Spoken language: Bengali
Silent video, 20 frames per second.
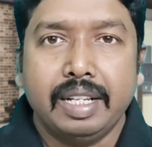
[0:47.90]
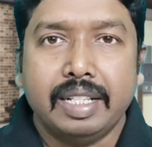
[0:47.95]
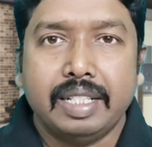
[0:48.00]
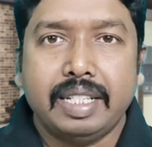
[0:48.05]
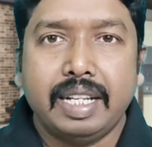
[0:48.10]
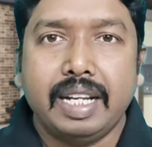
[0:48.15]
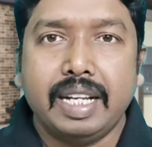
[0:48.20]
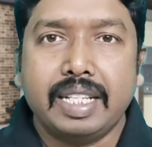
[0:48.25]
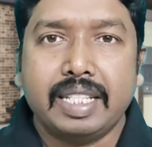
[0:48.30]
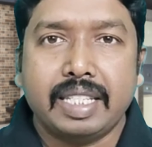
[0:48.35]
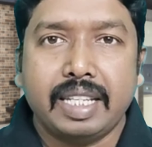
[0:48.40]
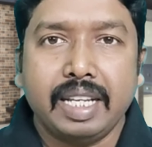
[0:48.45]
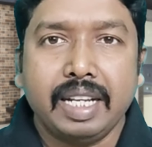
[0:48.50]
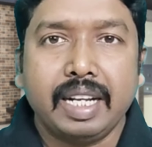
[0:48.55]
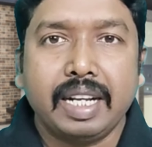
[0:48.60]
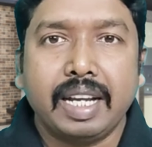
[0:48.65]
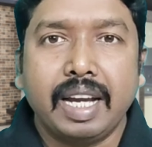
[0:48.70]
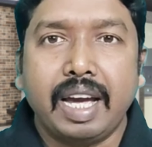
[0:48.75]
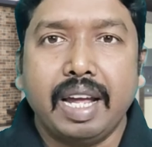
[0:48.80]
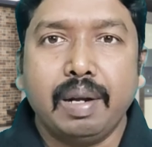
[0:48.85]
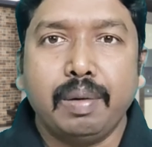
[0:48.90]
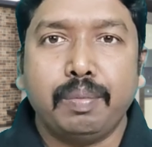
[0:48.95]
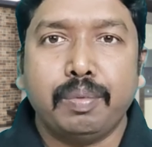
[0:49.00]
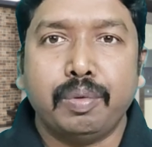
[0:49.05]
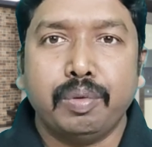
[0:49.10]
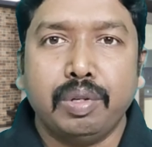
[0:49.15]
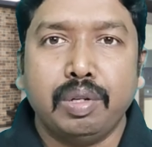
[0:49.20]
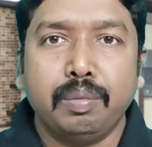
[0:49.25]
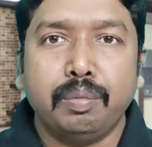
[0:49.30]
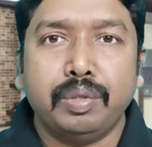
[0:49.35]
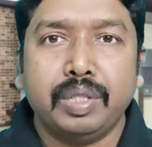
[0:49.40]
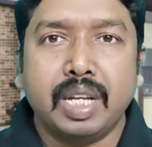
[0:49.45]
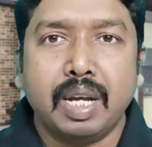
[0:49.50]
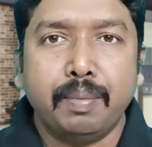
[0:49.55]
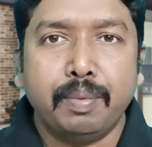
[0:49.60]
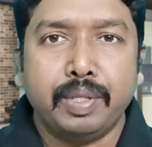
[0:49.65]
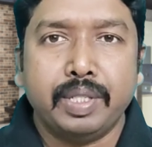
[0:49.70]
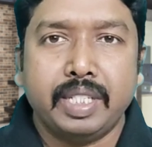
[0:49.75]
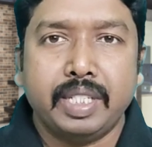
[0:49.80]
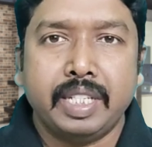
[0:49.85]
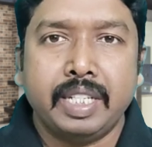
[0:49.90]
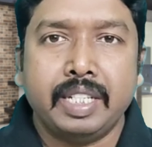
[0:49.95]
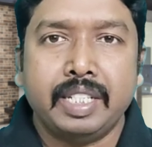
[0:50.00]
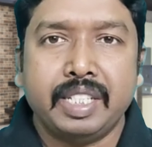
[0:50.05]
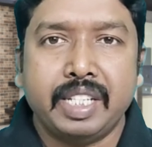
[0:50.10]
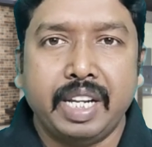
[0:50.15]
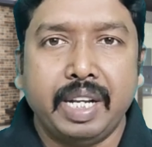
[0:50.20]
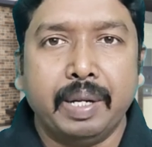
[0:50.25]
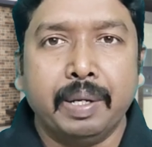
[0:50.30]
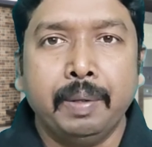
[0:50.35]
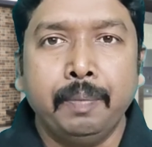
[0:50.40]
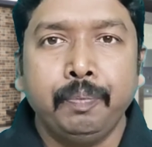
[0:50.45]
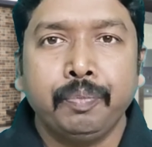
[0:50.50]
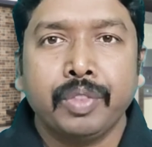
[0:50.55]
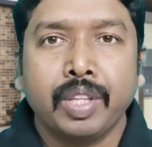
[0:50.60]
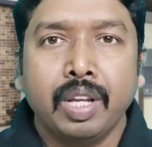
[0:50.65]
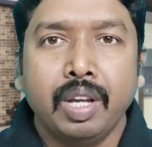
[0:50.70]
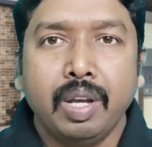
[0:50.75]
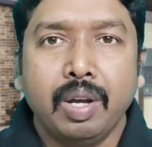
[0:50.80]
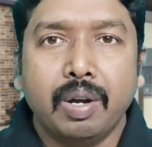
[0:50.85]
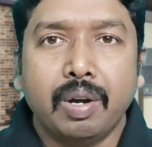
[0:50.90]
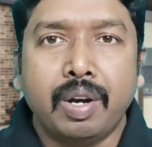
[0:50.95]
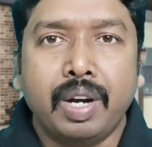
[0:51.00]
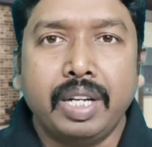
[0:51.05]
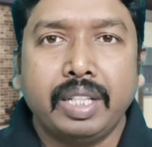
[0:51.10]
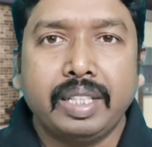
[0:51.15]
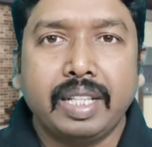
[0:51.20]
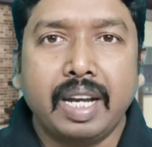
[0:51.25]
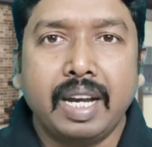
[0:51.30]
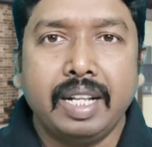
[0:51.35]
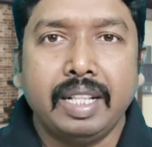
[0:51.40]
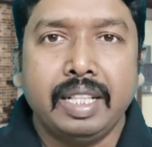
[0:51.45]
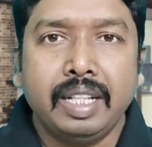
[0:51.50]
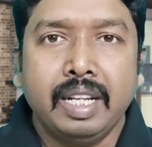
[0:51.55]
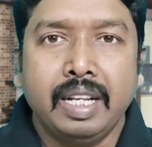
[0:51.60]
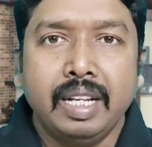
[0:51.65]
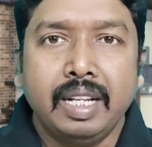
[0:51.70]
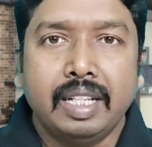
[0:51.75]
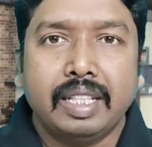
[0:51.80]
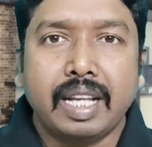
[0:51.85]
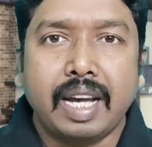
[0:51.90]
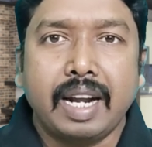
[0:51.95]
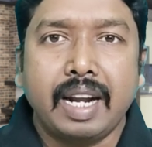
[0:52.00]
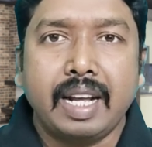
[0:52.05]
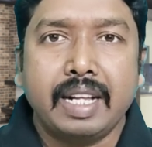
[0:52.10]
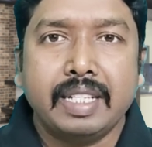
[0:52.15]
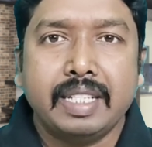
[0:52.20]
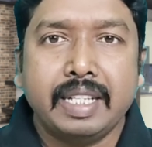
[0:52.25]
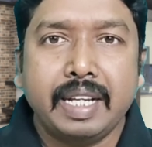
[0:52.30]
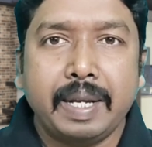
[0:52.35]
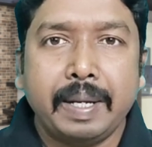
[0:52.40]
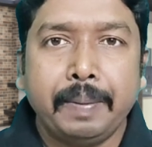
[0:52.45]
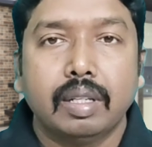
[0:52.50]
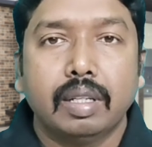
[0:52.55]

যে শিক্ষার ভুল বুঝাবুঝি ছিল অর্থাৎ তারা যে